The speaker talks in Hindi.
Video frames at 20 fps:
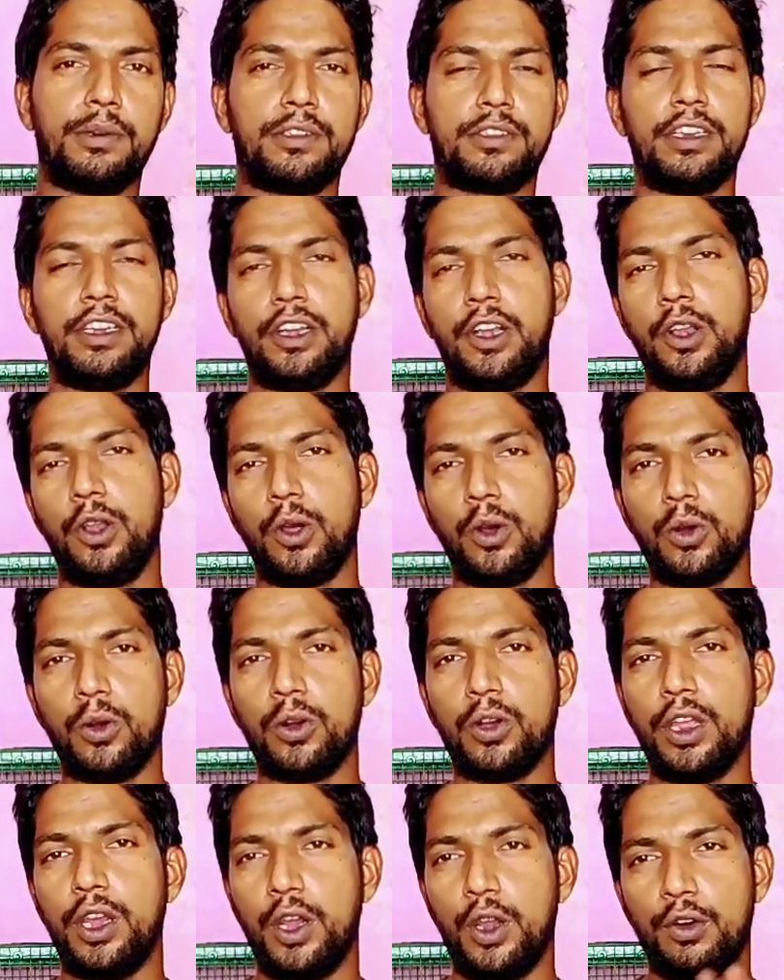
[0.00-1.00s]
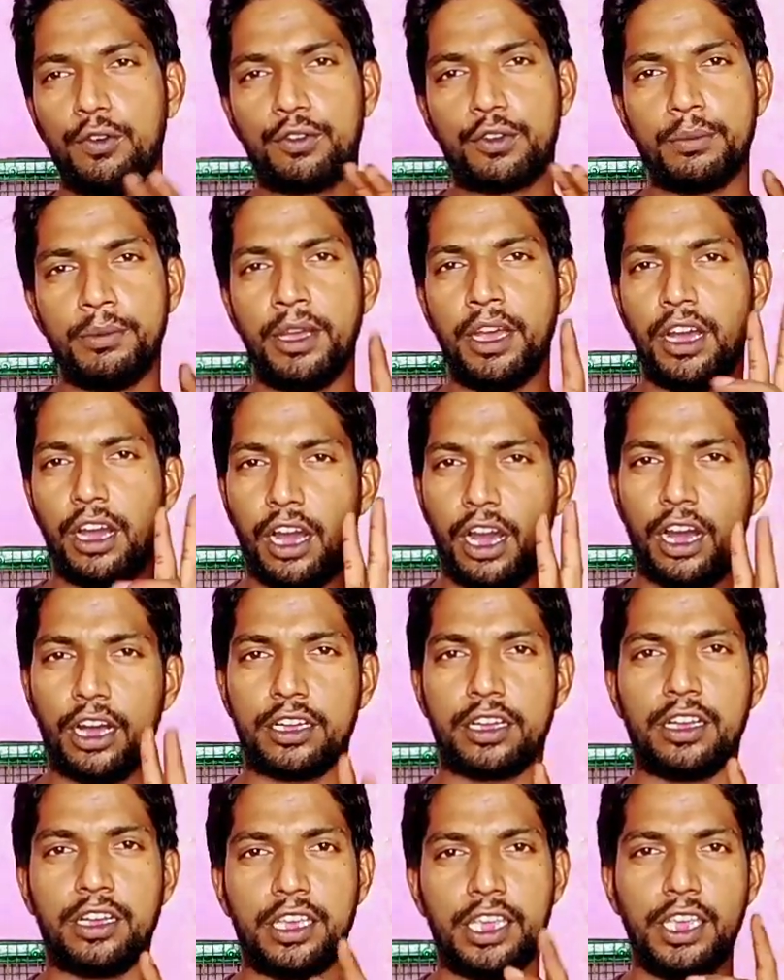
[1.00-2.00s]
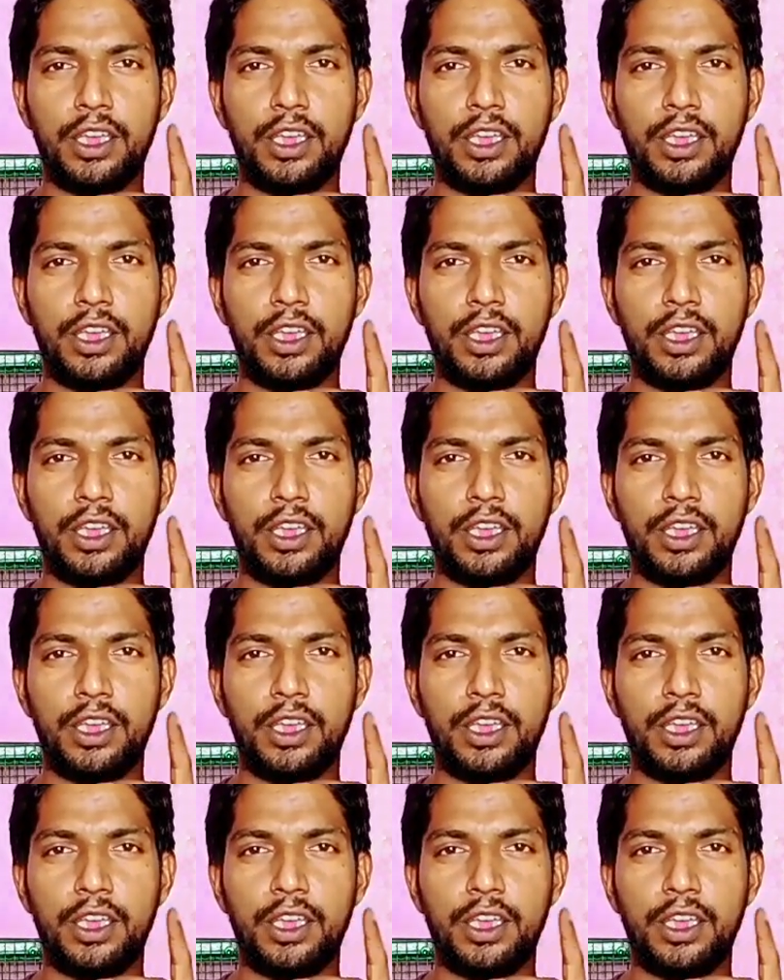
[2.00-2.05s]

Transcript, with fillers: परसेंट लोगों के लोफ्ट में आँख